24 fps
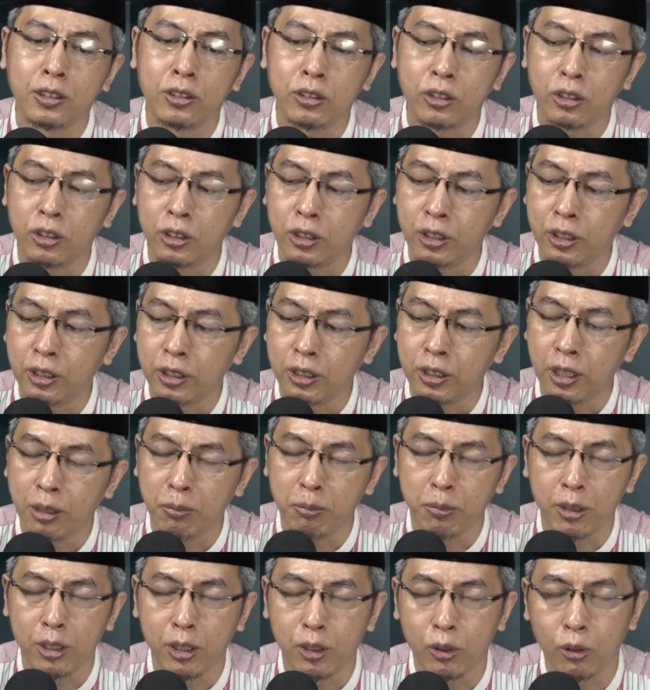jadi
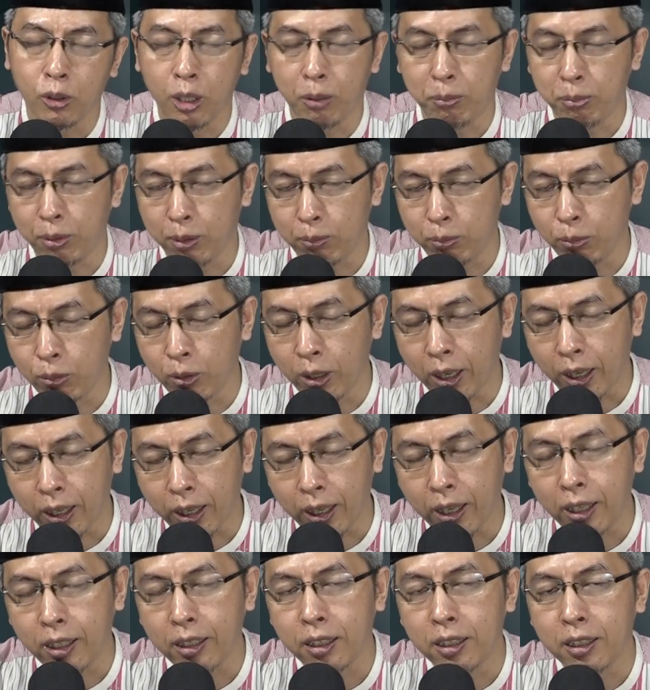namanya juga
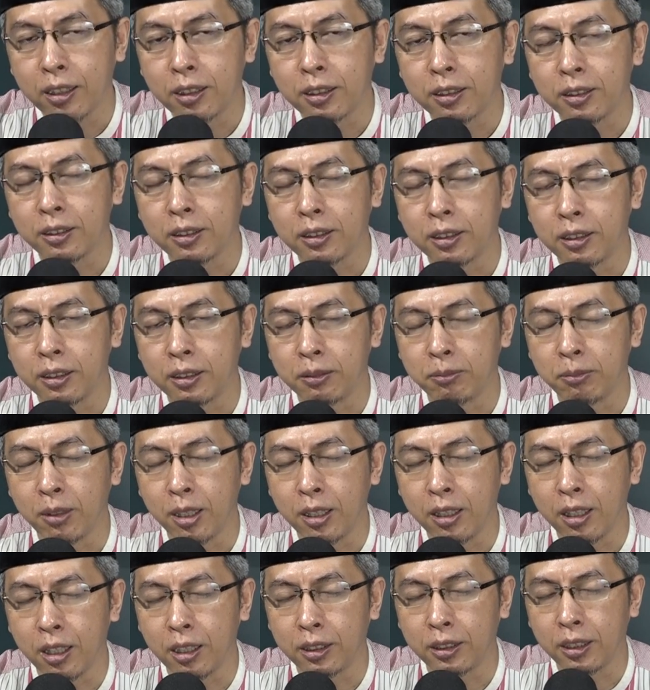perbudakan ya, e,
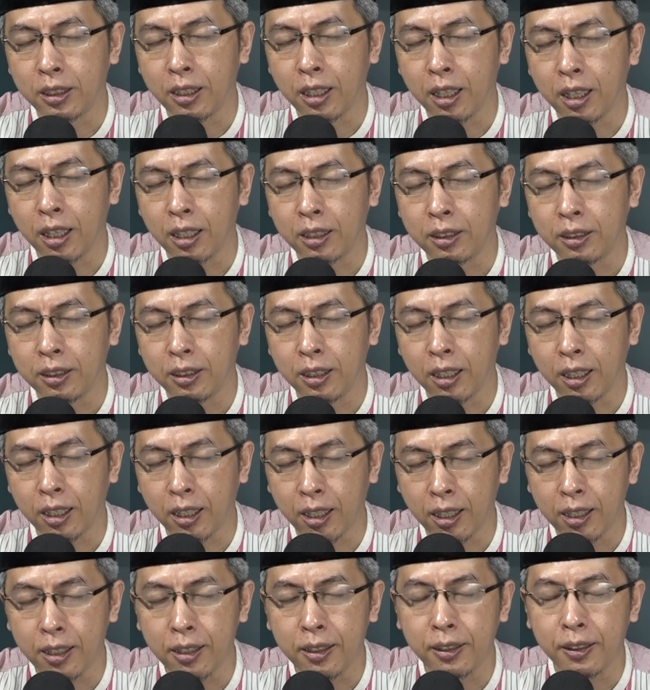banyak
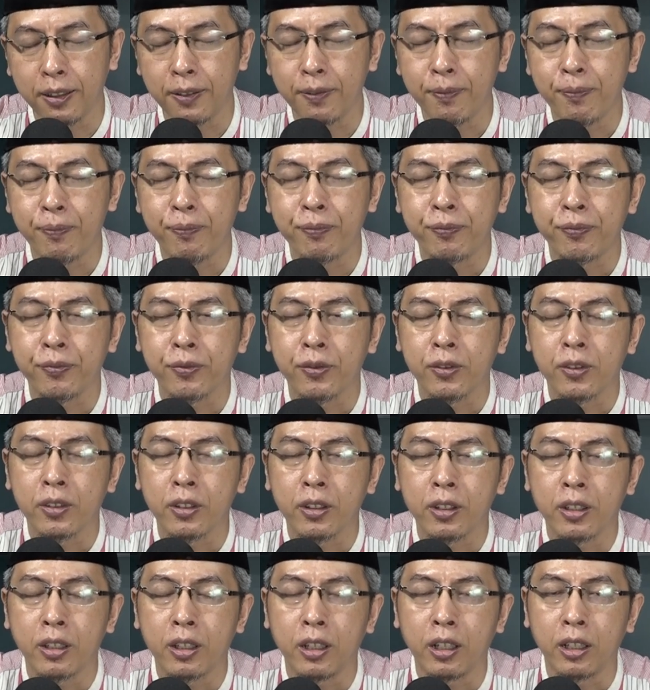tindakan-tindakan ya
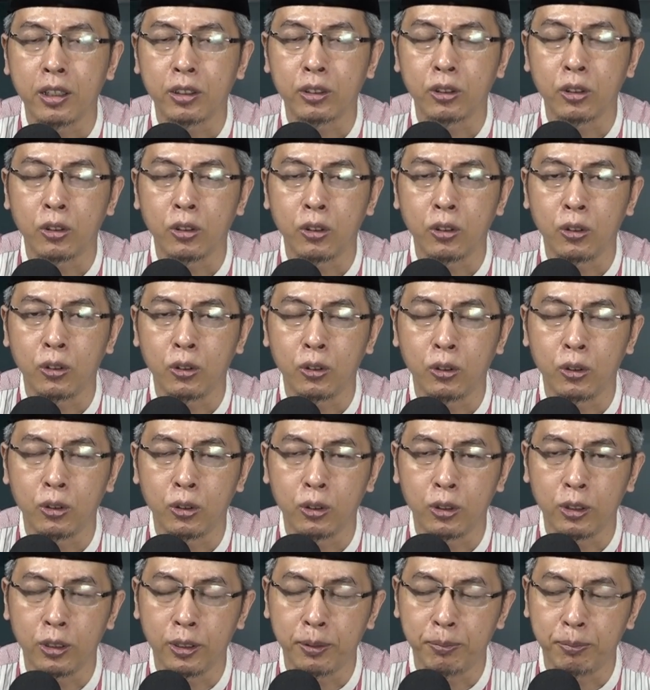atau
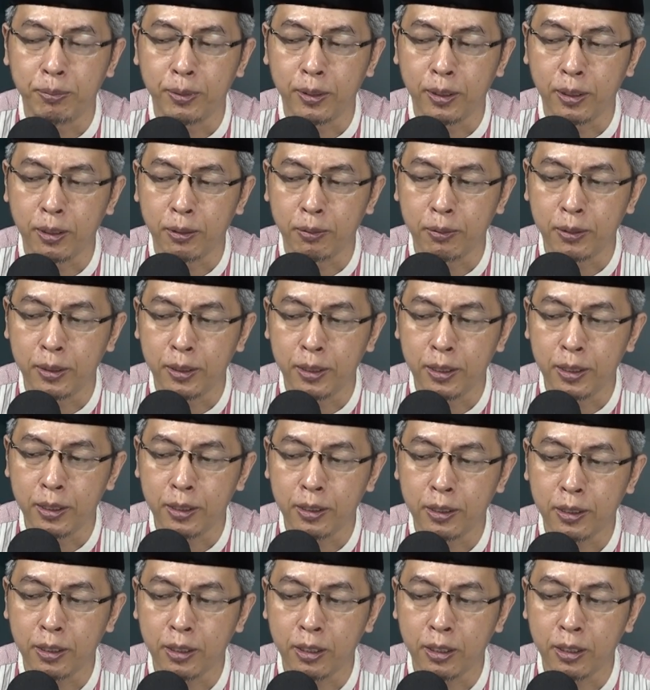apa namanya